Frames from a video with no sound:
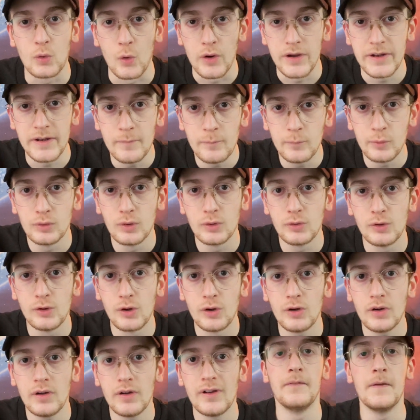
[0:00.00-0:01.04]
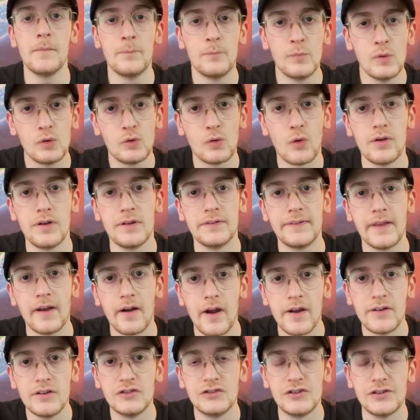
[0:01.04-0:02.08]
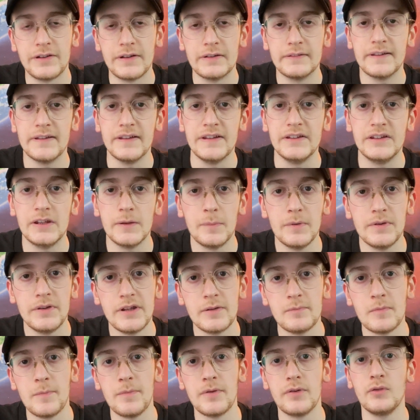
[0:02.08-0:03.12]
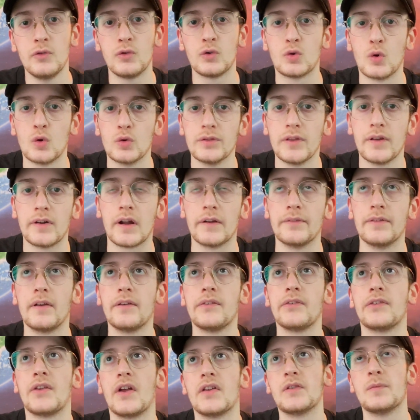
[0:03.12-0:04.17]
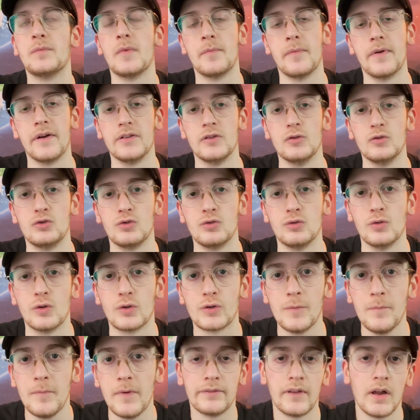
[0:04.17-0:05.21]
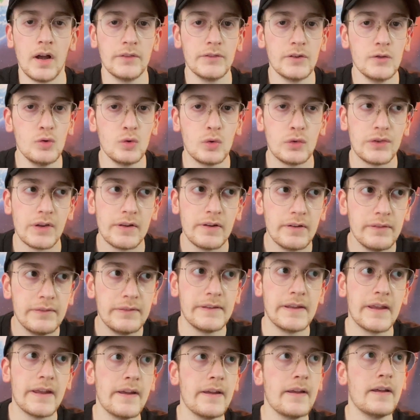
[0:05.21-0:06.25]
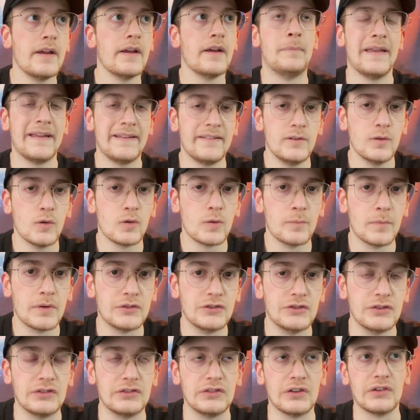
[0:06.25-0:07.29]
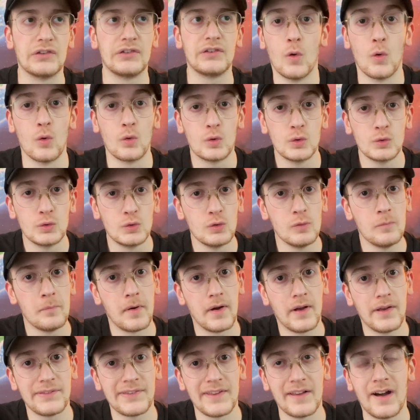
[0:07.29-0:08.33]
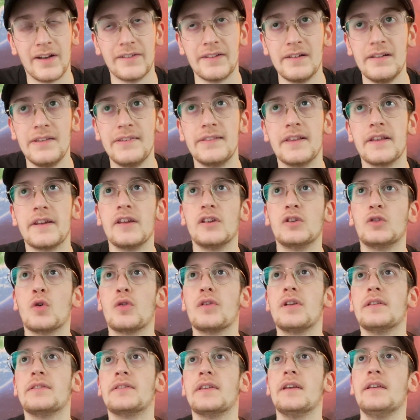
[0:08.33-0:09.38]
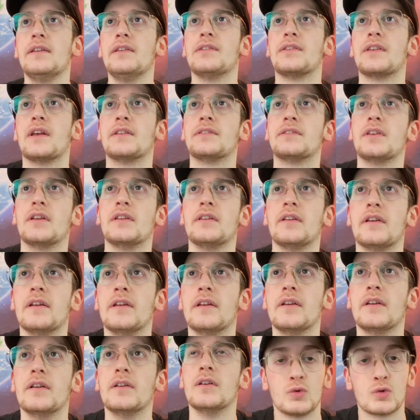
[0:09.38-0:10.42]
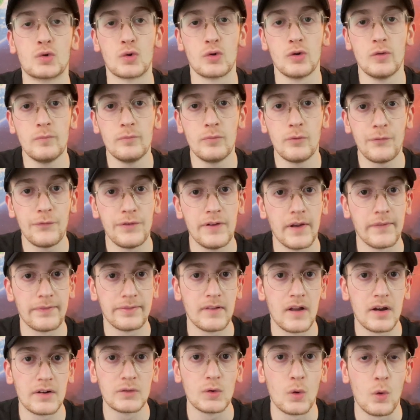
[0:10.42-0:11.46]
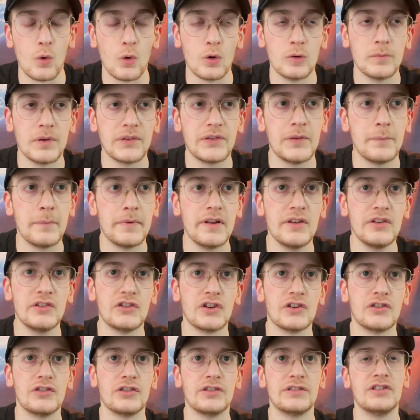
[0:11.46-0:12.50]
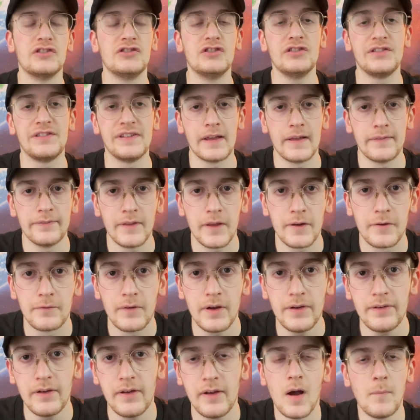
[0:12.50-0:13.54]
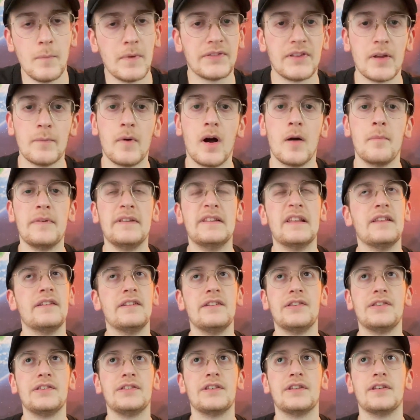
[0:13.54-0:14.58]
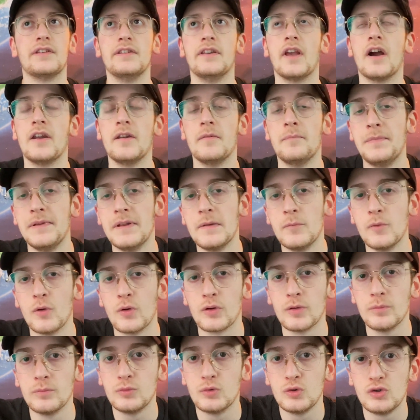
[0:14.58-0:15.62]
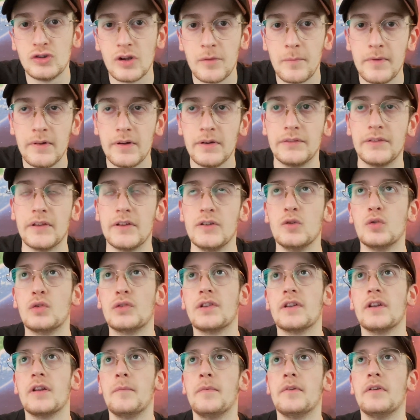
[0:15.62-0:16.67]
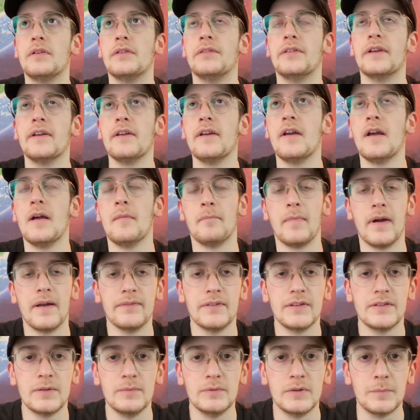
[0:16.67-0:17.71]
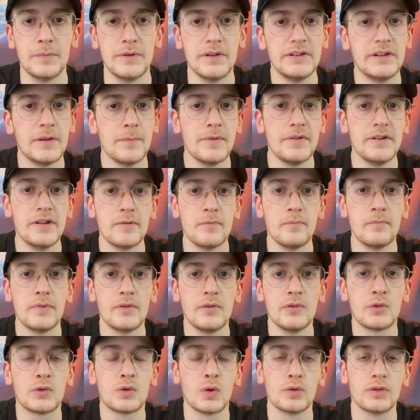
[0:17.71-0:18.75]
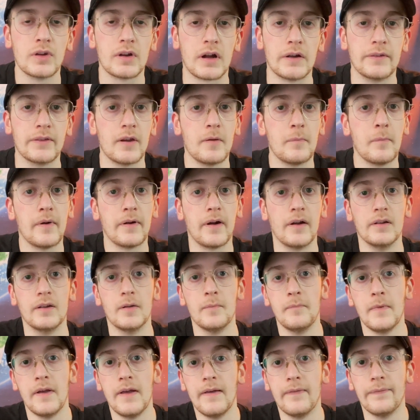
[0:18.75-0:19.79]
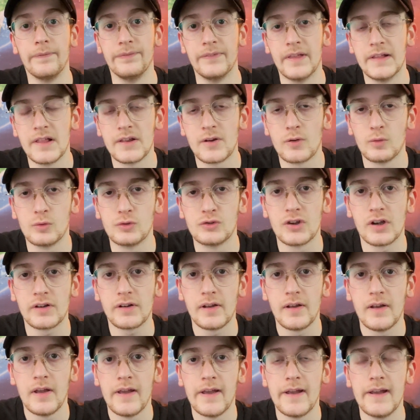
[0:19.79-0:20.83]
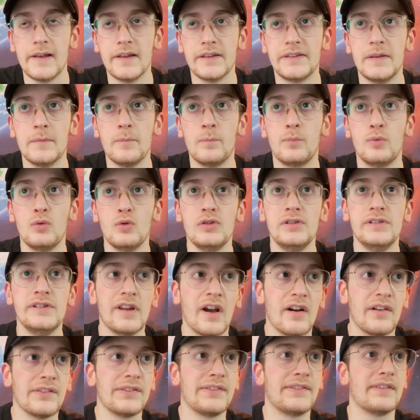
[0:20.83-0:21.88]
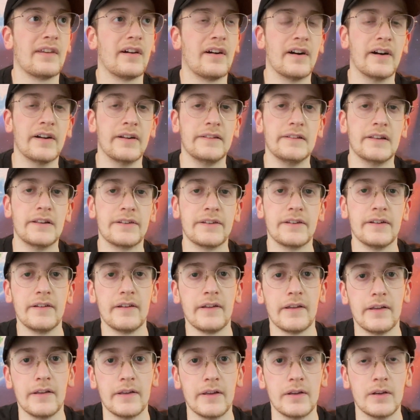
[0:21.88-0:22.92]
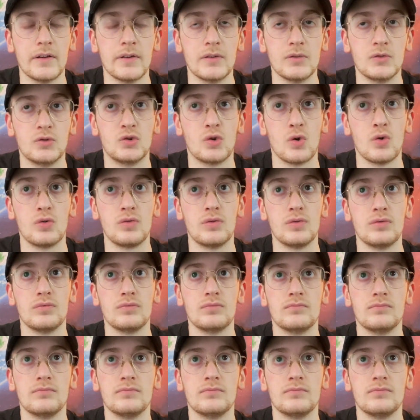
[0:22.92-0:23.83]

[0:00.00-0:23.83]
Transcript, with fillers: coin'im bulunuyor ve bu coin'i de aynı şekilde 2021'in sonuna kadar satmamayı düşünüyorum. Daha da yükselir diye bekliyorum açıkçası. Okuduğum bazı analizlere göre de zaten e, Tron'un bu fiyatlarda olması bile şaşırtıcı diyenler var. Ama tamamıyla risk. Yani bilmiyorum düşebilir de yükselebilir de. Ben dediğim gibi 2021'in sonuna kadar bakalım neler olacak. Hele ki bu yaz ayları e, çok